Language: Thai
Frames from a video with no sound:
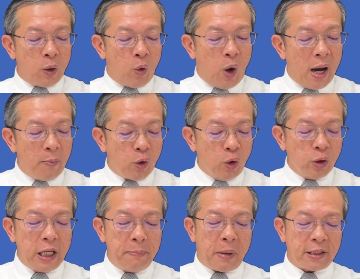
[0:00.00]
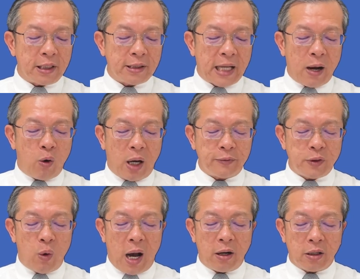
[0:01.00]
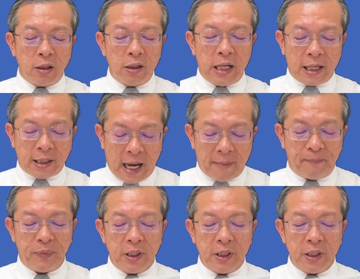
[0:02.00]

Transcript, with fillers: ความรู้ที่ปราศจากความสว่างก็คือหลักธรรม